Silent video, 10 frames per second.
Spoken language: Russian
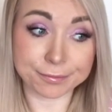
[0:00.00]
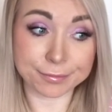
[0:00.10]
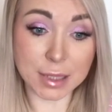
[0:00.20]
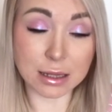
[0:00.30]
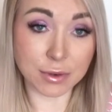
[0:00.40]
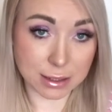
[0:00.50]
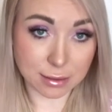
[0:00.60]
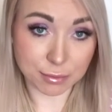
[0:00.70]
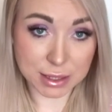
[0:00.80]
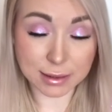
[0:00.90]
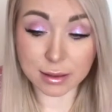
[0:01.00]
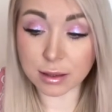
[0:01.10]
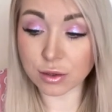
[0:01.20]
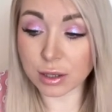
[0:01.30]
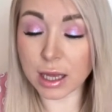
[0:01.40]
от вас посыл
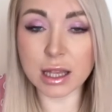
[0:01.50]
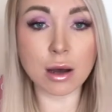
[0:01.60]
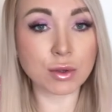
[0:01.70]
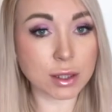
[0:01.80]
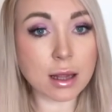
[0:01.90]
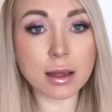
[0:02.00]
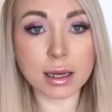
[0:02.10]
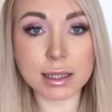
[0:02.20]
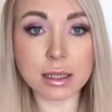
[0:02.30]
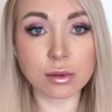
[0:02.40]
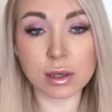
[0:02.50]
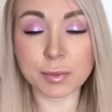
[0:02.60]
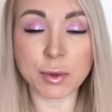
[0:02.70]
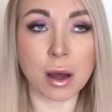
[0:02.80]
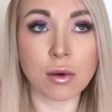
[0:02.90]
идет, да, я устала, я хотела только
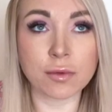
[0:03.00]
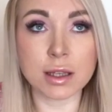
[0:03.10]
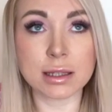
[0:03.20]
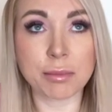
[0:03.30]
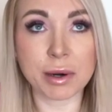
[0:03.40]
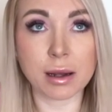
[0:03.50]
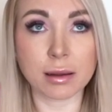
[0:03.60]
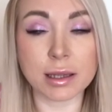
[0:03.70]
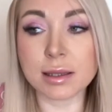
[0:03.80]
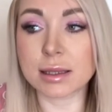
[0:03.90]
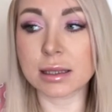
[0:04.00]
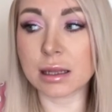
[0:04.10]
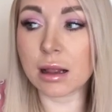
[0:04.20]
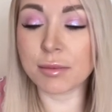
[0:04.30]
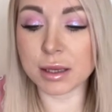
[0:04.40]
спать. А он, видите, проголодался,
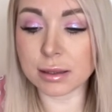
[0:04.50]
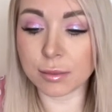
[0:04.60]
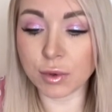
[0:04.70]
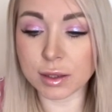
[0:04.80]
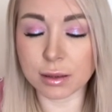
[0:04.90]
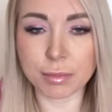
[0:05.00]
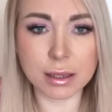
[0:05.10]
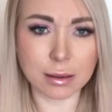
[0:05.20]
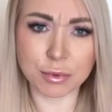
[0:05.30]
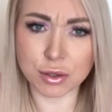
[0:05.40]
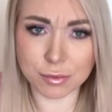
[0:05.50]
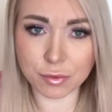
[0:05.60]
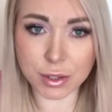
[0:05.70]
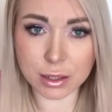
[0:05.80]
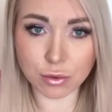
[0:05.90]
заставил меня с собой идти. Блин, а почему
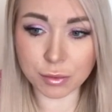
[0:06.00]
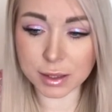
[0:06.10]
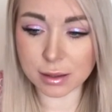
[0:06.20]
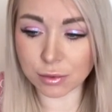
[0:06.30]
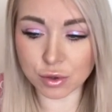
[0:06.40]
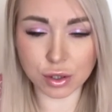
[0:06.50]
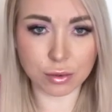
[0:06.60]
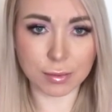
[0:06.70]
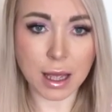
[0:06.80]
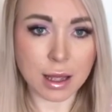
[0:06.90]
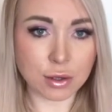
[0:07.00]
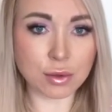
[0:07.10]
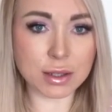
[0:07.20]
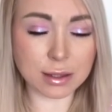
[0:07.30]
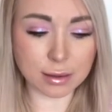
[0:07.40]
вы не думаете о том, что... То есть
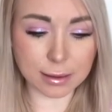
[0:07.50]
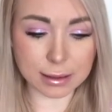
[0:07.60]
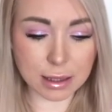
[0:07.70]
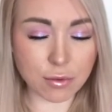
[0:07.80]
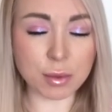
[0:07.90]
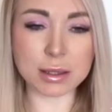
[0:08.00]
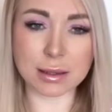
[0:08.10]
у вас э, на него был